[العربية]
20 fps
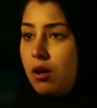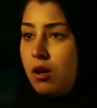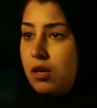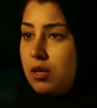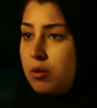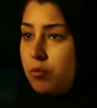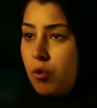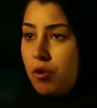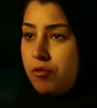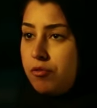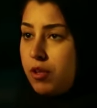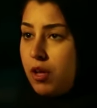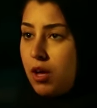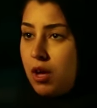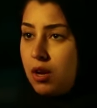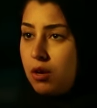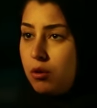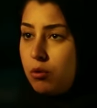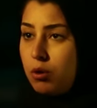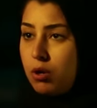انا موافقه
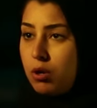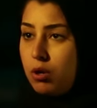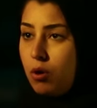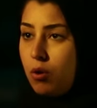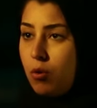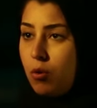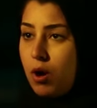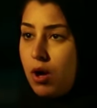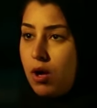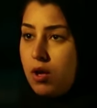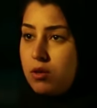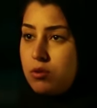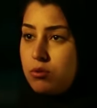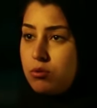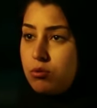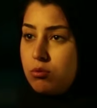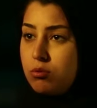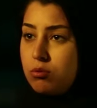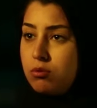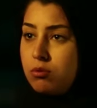على كل اللي هو عايزه
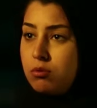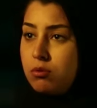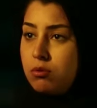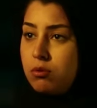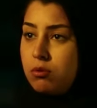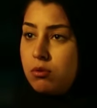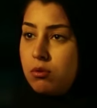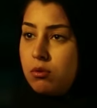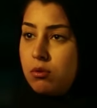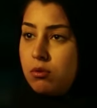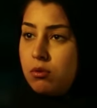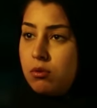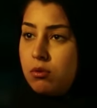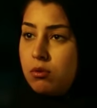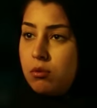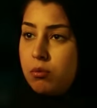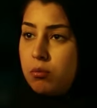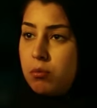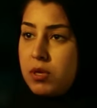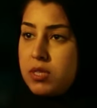
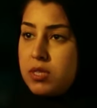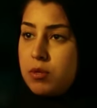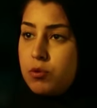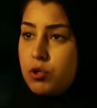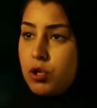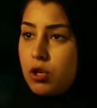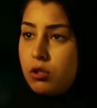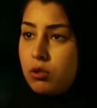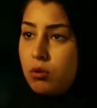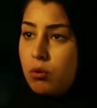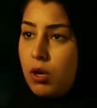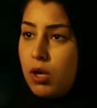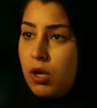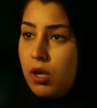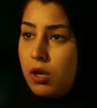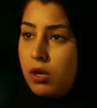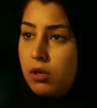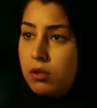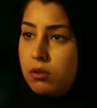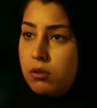بس بشرط
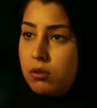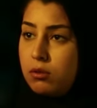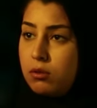واحد